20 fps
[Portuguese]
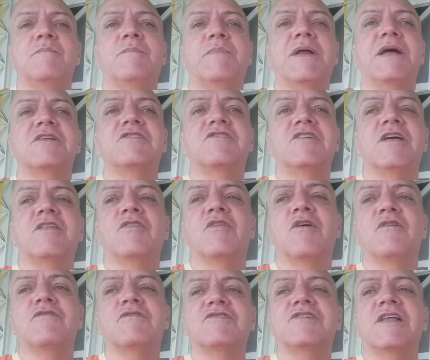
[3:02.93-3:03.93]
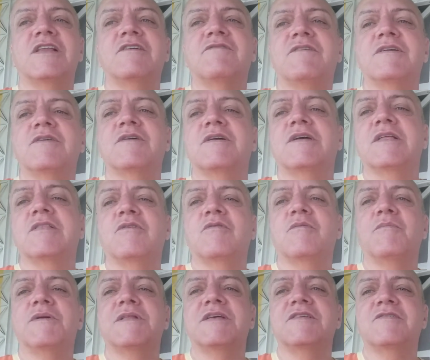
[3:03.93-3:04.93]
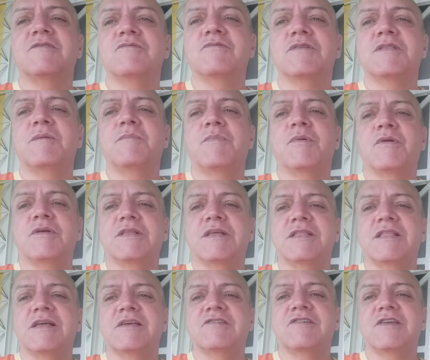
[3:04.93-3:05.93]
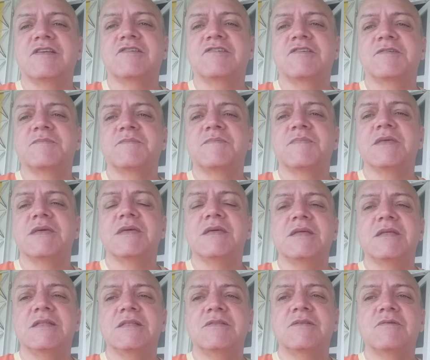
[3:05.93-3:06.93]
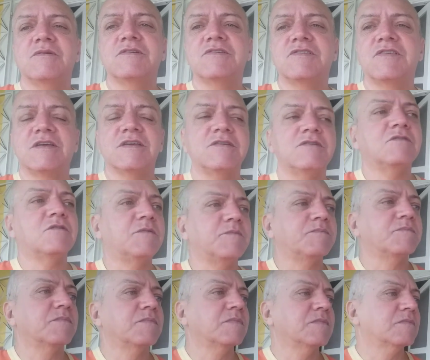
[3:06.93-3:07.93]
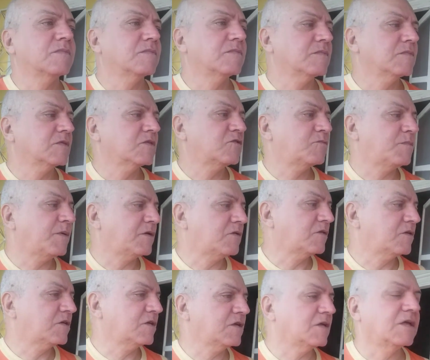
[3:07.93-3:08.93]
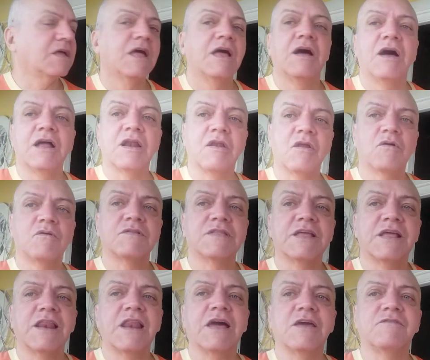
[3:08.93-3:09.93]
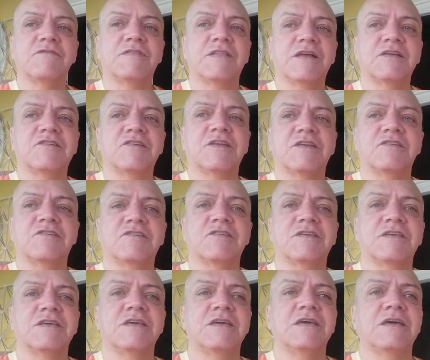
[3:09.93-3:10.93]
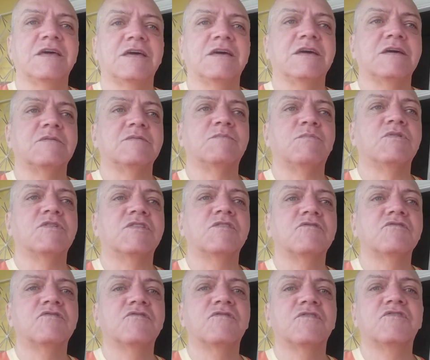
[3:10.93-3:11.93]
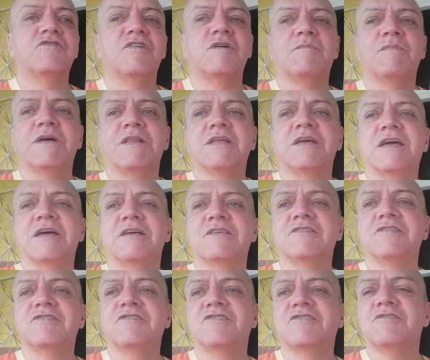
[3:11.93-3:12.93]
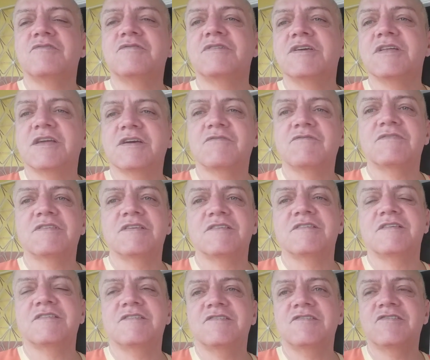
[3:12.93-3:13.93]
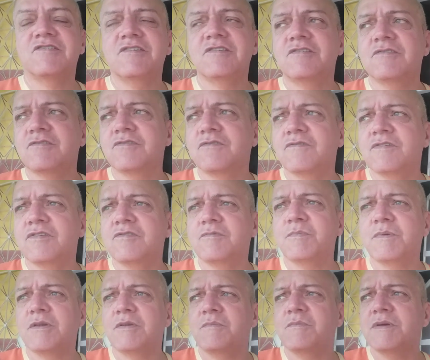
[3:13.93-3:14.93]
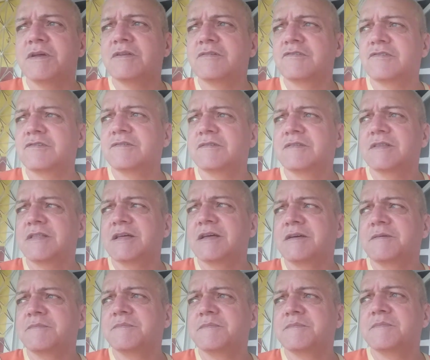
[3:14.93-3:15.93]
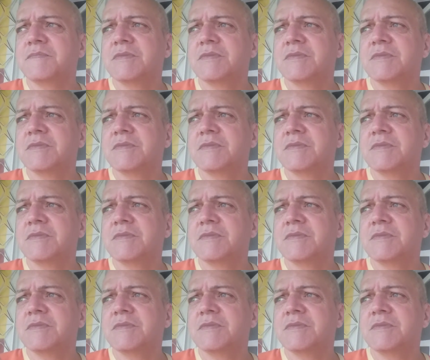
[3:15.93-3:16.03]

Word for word: Para dia 9 eu já levo a documentação toda pronta, tá, gente? Então é isso aí, ó. Espero que. Ah, logo tem live, tá, gente? É, botei uns vídeos aí, mas ninguém assistiu. Queria que vocês assistissem os vídeos, pelo menos, tá?